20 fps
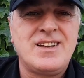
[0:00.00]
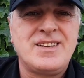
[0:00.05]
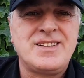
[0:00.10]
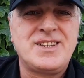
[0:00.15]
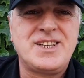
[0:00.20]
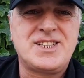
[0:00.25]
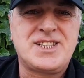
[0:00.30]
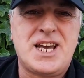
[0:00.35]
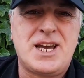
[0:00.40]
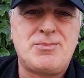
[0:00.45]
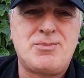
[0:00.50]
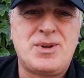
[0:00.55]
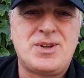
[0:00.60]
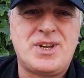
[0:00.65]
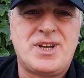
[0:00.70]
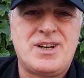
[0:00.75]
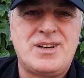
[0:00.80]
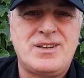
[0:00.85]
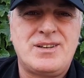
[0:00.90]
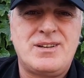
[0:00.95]
Dizaynda
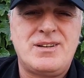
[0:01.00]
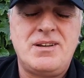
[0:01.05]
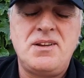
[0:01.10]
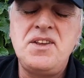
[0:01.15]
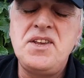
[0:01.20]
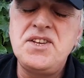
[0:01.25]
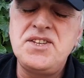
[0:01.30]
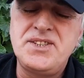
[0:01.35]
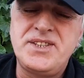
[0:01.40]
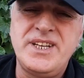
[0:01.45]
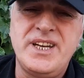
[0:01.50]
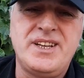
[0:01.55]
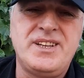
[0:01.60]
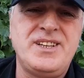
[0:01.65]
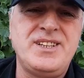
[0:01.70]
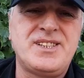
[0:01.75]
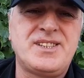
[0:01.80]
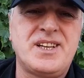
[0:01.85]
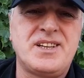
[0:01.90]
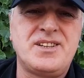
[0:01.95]
da. İsteyen
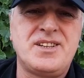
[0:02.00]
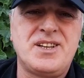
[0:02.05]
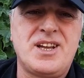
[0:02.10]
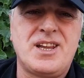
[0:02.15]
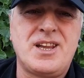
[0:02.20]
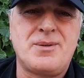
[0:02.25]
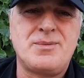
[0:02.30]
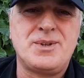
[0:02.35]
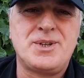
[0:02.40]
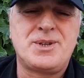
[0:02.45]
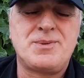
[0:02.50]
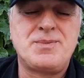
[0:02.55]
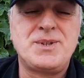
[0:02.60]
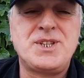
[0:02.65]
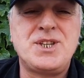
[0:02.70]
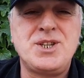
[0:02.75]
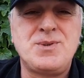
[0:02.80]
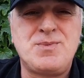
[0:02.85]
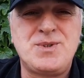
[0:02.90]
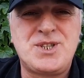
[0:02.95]
istediğini alabilir.
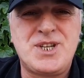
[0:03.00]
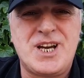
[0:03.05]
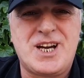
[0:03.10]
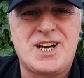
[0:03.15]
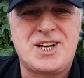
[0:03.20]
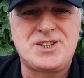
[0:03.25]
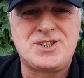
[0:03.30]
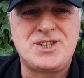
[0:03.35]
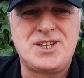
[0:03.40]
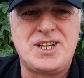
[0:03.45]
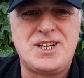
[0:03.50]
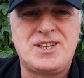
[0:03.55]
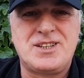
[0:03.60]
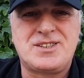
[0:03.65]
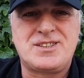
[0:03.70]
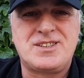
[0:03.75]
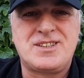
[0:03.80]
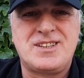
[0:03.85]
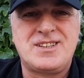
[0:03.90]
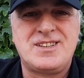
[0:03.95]
Biz hiçbir şeye karşı değiliz.
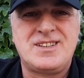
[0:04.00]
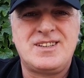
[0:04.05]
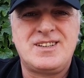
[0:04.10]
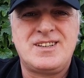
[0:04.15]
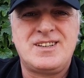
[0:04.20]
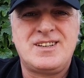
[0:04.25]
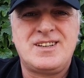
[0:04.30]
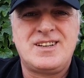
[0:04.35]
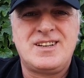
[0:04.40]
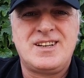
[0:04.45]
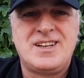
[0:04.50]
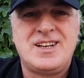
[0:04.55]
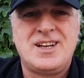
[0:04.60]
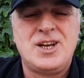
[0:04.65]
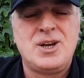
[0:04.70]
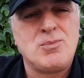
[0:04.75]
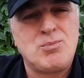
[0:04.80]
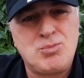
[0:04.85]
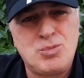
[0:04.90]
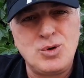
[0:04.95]

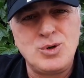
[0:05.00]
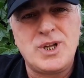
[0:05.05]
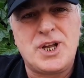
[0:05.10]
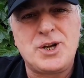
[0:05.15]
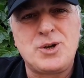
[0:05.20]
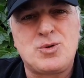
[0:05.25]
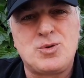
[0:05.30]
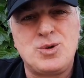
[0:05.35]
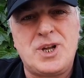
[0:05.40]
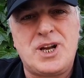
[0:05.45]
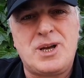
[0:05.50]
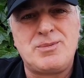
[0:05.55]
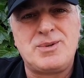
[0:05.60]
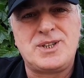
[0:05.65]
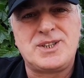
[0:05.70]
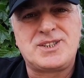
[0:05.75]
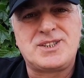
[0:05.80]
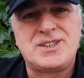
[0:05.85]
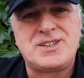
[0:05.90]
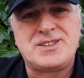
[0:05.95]
Bunları
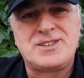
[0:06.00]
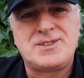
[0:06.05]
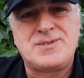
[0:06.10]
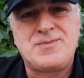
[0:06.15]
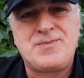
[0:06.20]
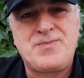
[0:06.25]
kullanabilirsiniz.